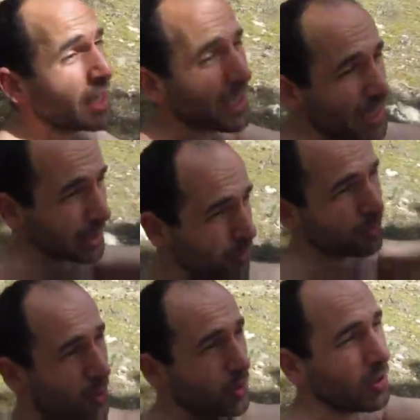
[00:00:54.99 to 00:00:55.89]
el resto
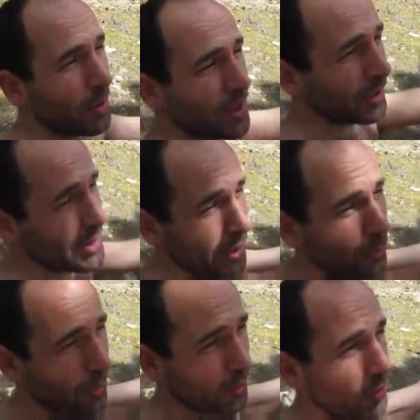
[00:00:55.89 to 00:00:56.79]
estoy totalmente
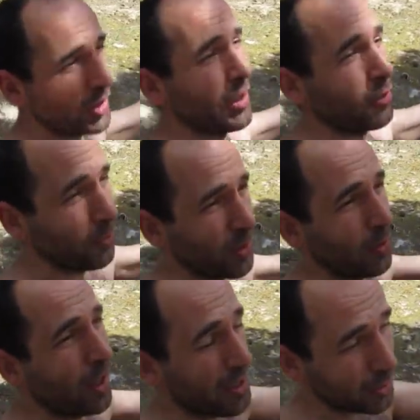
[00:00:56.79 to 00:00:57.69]
desacuerdo contigo,
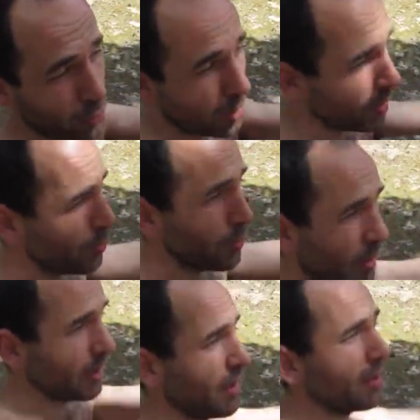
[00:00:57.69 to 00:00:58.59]
pero ah, eso lo hablas muy
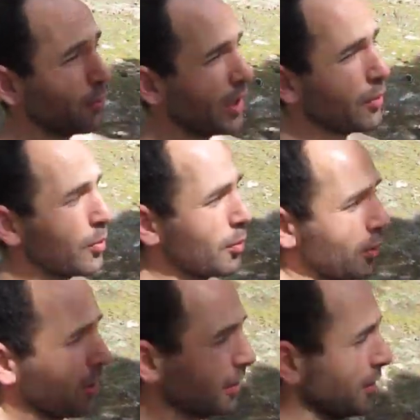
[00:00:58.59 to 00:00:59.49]
bien, ¿eh? Tu lengua muy
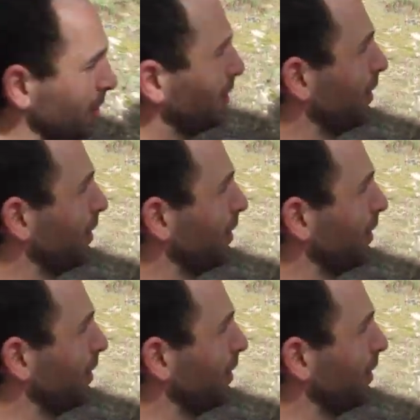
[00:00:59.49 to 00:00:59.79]
bonita.